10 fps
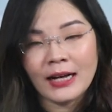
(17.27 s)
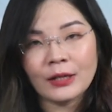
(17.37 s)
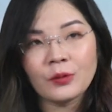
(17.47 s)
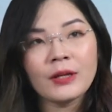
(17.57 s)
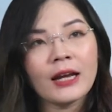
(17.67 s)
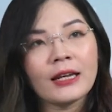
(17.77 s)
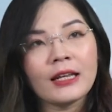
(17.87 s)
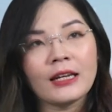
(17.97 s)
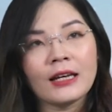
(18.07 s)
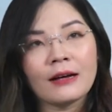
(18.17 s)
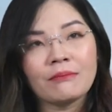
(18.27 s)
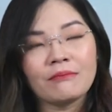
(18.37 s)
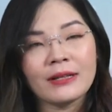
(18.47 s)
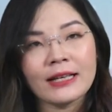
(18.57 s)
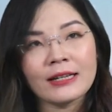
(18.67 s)
Đầu tiên thì
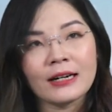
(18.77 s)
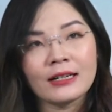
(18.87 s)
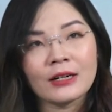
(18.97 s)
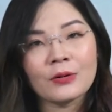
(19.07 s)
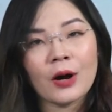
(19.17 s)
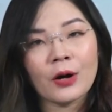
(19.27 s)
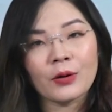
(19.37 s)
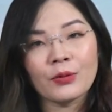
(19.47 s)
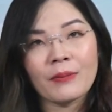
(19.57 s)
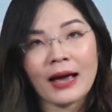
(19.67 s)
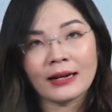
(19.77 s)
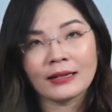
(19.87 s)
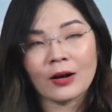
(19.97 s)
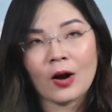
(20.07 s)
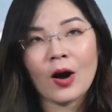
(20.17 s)
mình sẽ trả lời câu hỏi của một bạn
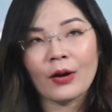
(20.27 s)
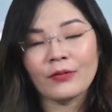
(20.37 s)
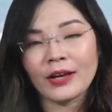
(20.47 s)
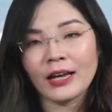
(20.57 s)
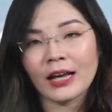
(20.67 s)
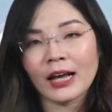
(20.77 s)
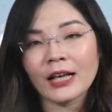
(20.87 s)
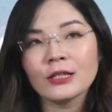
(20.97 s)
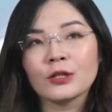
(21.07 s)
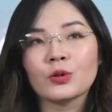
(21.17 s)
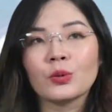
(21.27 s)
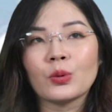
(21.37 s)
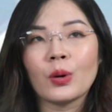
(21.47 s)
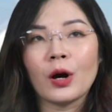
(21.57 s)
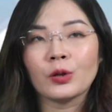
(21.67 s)
có hỏi về cái cách sử dụng
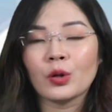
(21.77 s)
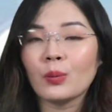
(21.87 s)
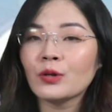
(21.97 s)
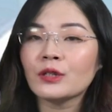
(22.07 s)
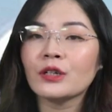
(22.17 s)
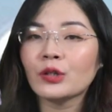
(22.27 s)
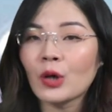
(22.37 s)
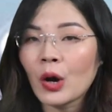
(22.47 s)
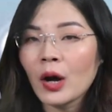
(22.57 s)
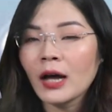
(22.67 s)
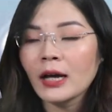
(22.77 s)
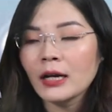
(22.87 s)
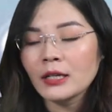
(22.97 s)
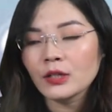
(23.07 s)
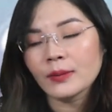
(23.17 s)
của tomosuruto.
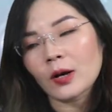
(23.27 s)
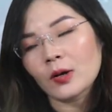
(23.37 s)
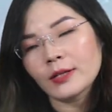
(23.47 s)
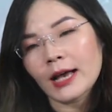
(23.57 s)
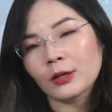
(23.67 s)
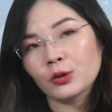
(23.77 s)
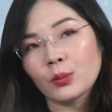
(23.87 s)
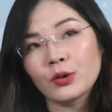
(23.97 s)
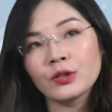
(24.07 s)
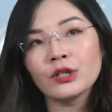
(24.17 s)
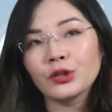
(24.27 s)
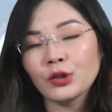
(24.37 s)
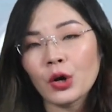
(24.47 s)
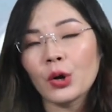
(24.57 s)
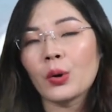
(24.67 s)
Chúng ta có dạng
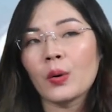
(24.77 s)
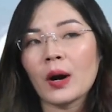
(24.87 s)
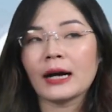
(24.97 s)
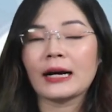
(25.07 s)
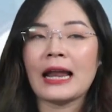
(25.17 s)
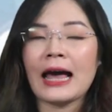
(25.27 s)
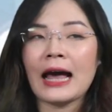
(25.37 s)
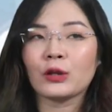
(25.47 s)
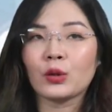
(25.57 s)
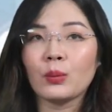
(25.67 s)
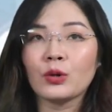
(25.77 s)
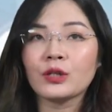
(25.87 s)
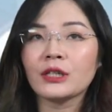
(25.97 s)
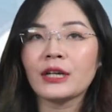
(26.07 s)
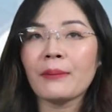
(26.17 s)
tomosuruto hoặc là
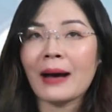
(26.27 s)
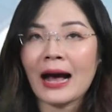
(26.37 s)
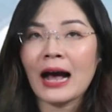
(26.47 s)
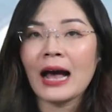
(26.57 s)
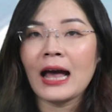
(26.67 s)
tomosureba.